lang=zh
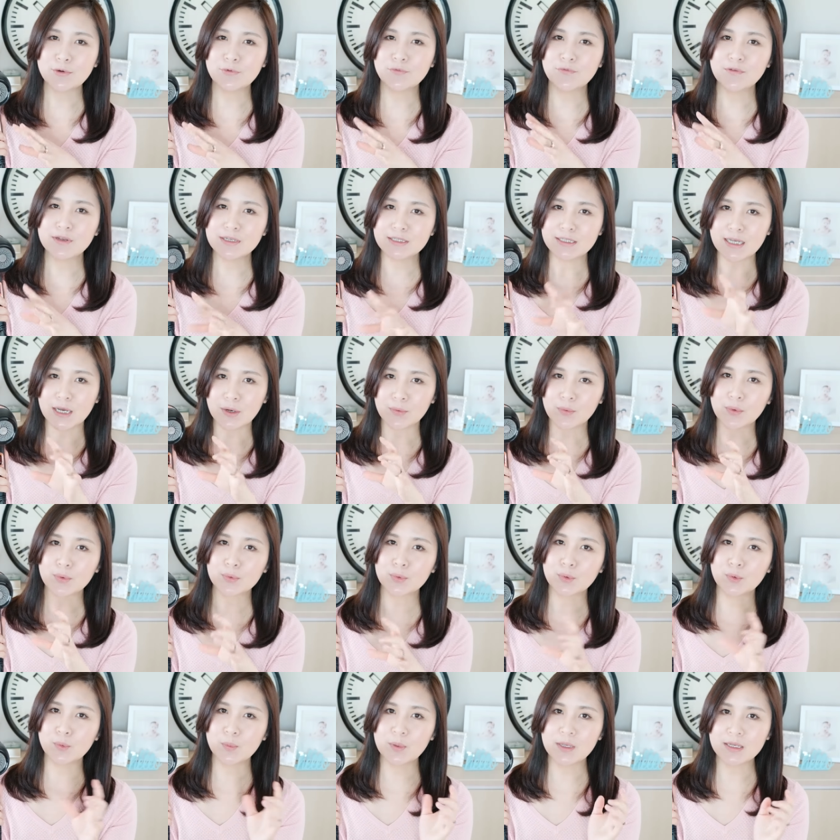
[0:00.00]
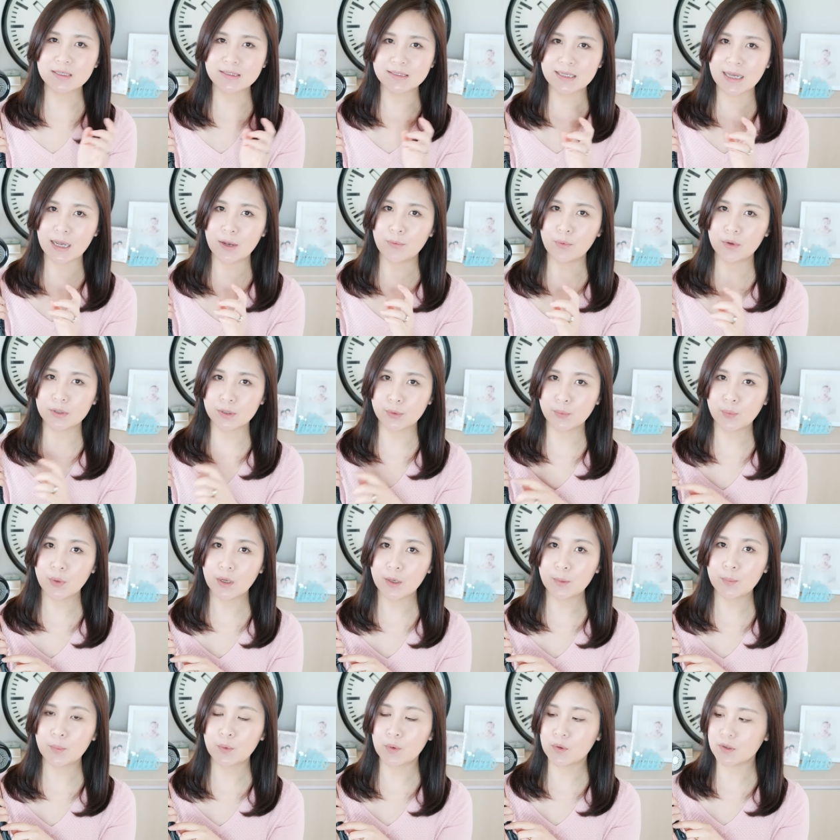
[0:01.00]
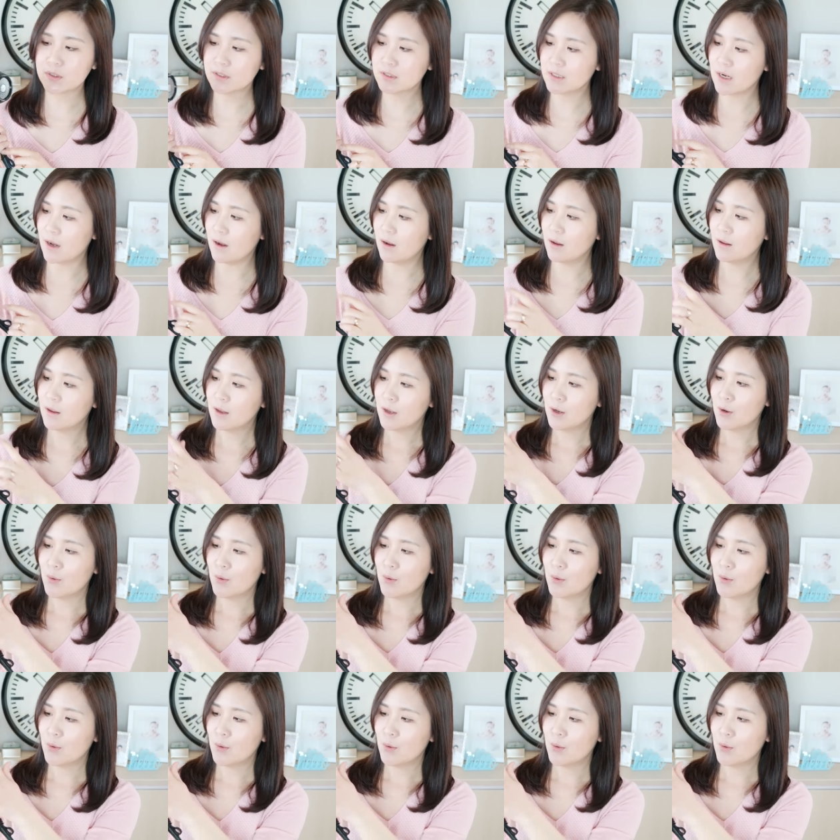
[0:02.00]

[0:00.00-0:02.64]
有分享过图片在我的微博上，